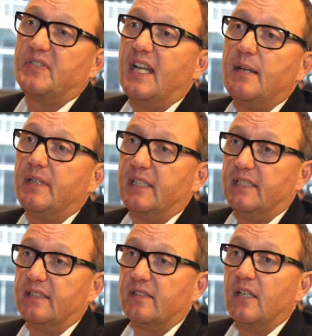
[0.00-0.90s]
selber
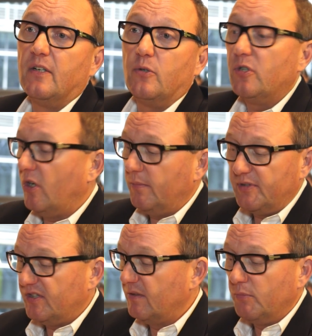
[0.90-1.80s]
ist oder ob
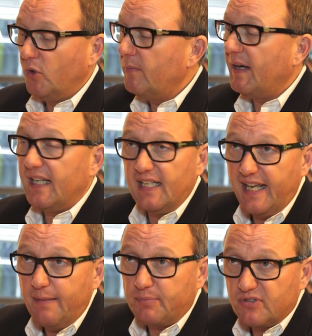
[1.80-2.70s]
ich eine Mobile
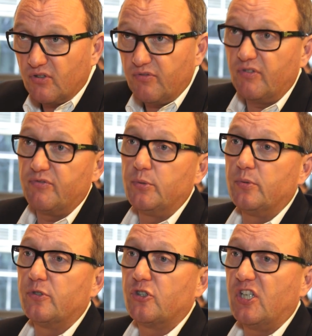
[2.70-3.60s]
App zur
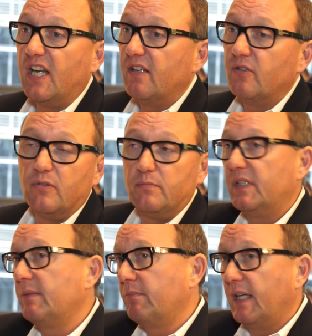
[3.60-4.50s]
Verfügung stelle, um
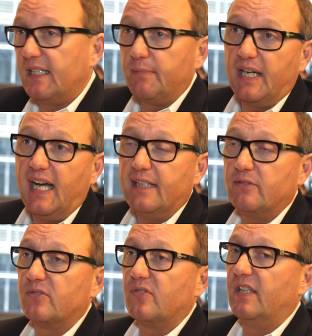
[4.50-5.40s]
ihm bei der
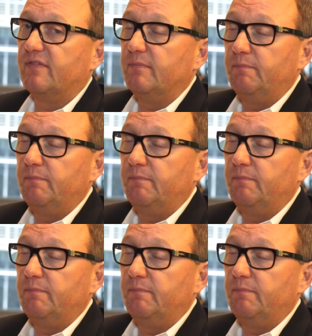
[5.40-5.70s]
Beratung zu helfen,